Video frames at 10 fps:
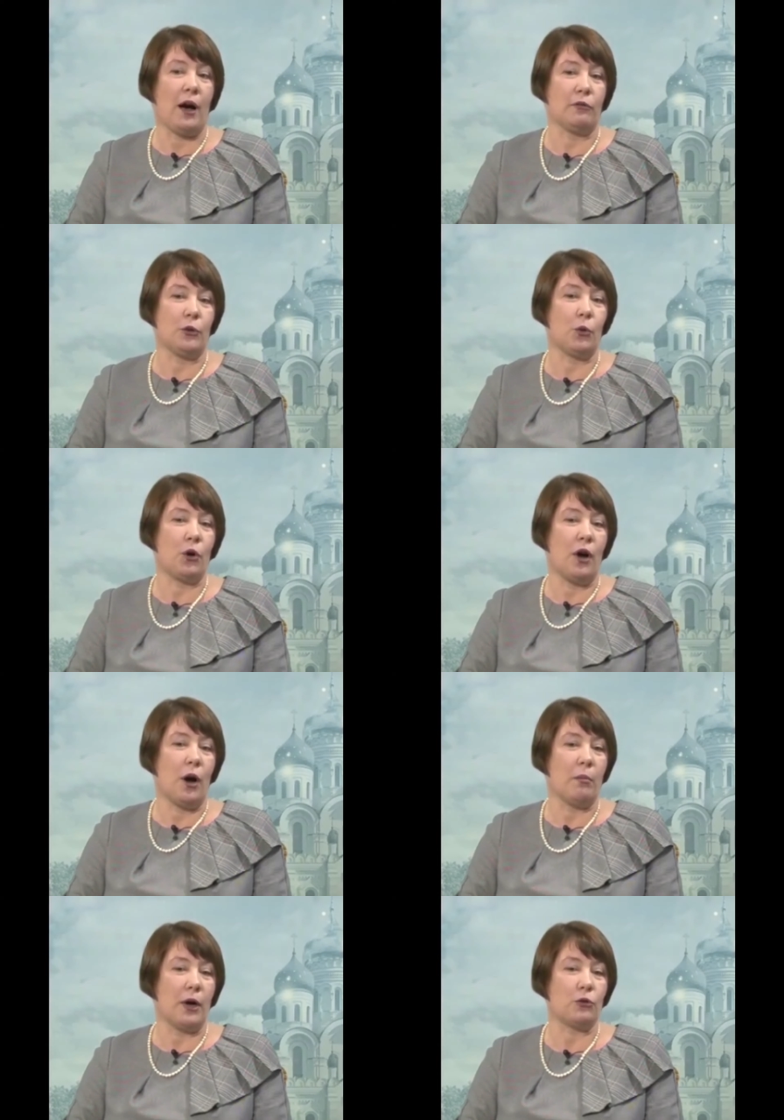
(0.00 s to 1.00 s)
вдруг
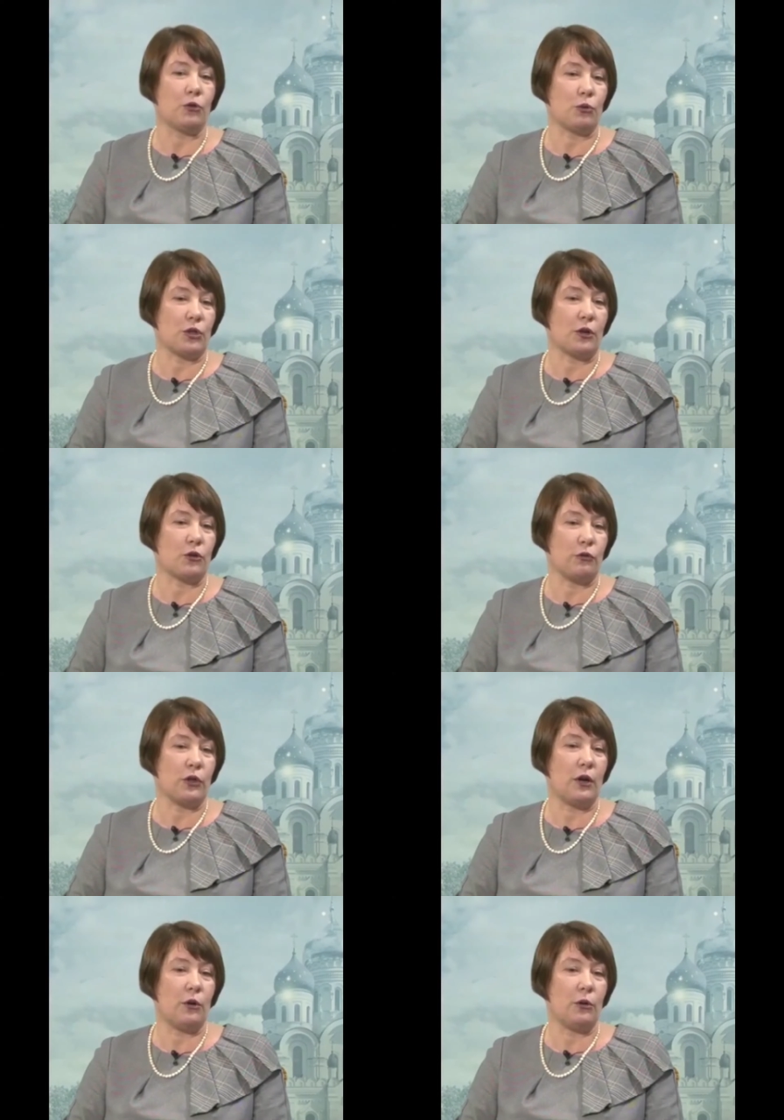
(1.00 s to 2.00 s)
матушку старшую
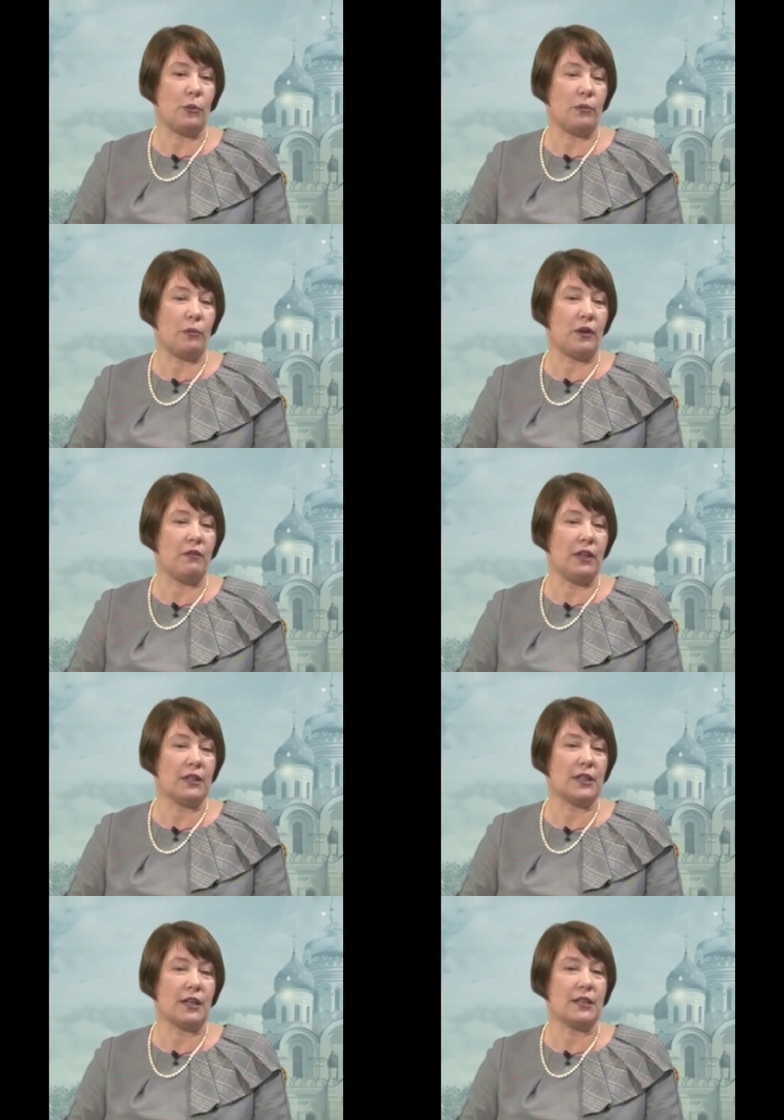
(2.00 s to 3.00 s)
ювеналию перевели
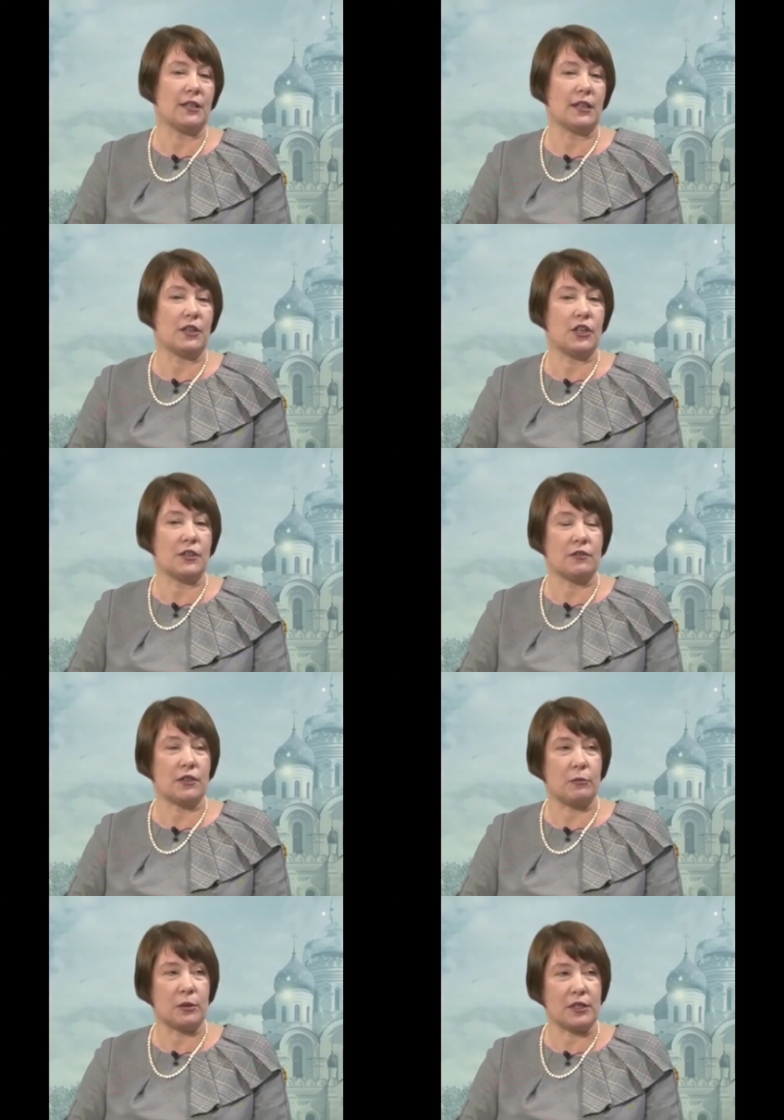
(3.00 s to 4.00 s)
на статницы
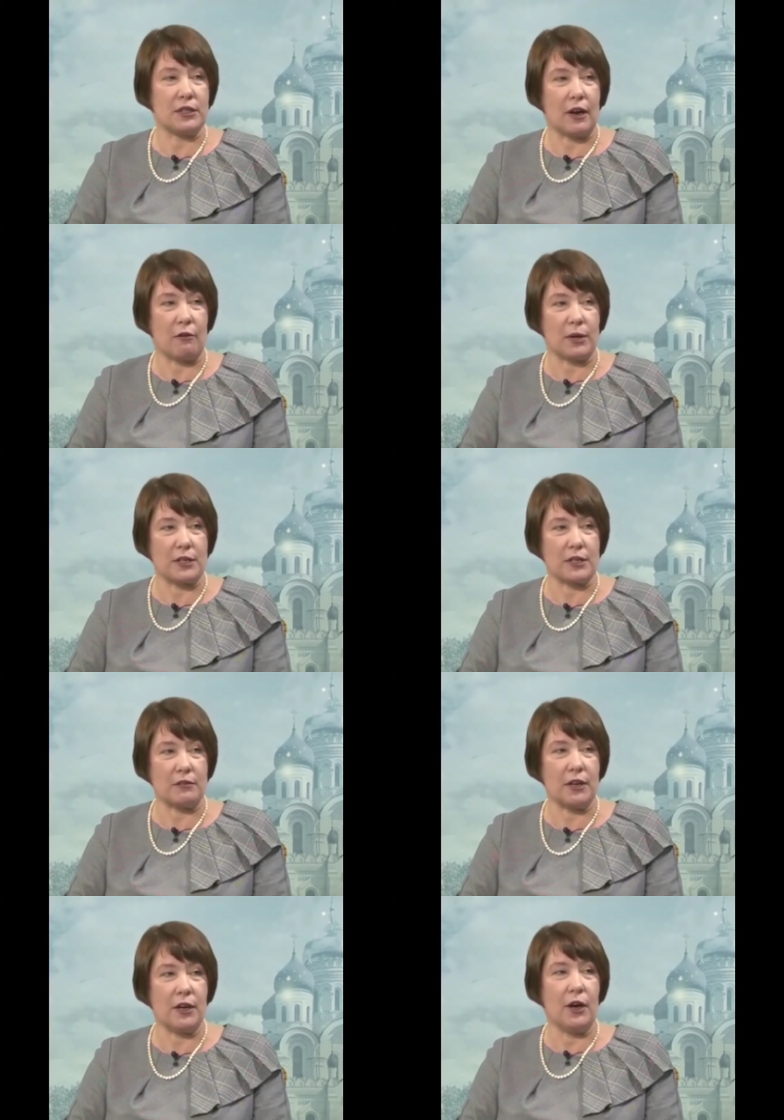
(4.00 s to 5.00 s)
Рождественского монастыря в
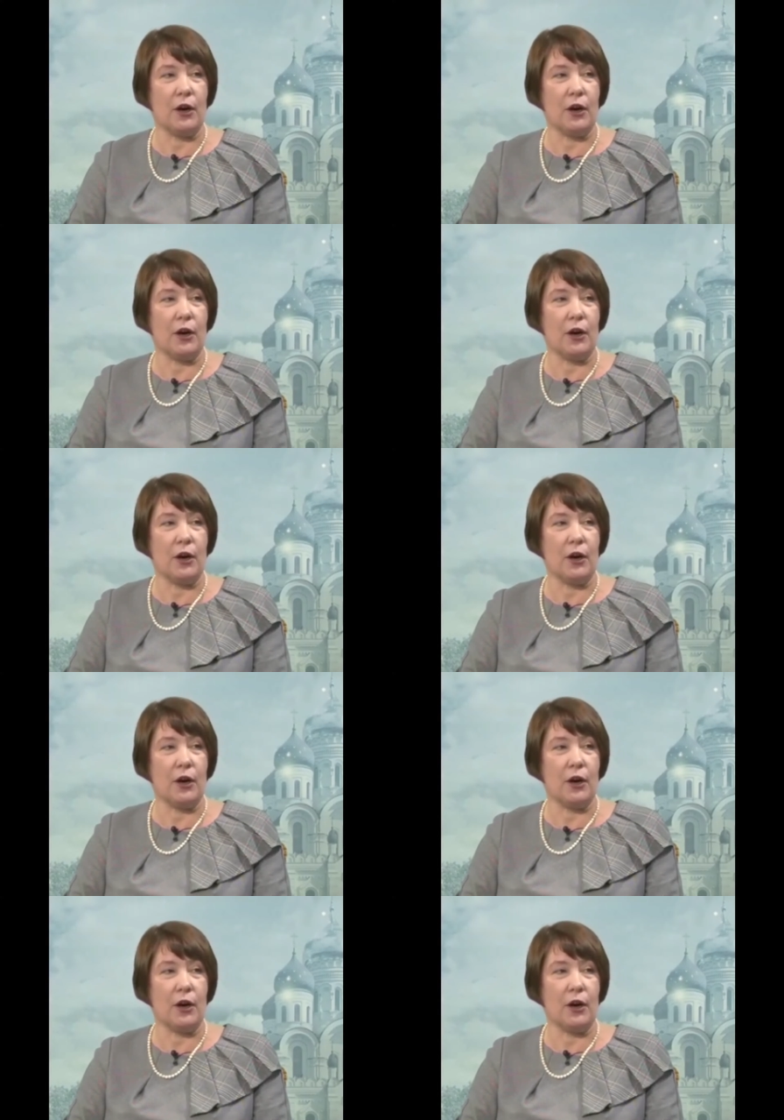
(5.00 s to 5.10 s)
Москве,